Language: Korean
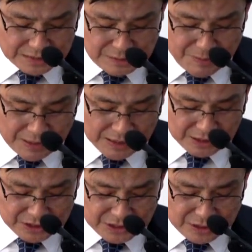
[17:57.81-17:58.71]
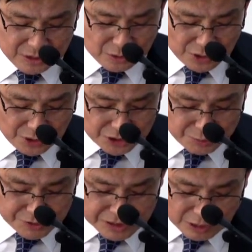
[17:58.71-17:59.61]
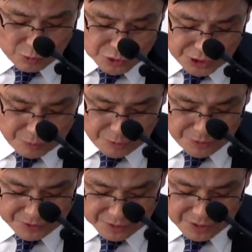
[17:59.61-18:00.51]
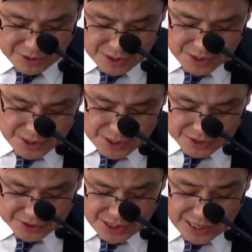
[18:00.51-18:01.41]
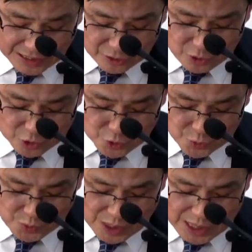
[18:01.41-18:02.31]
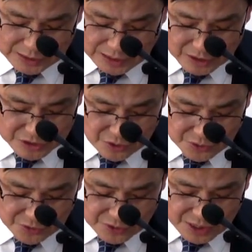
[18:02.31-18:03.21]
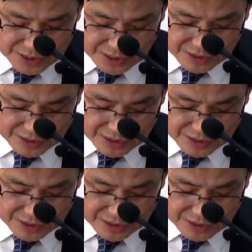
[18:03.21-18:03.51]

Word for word: 자, 반강기 여기 17장 5절에 보면 그의 아들 중 하나를 성결케 하니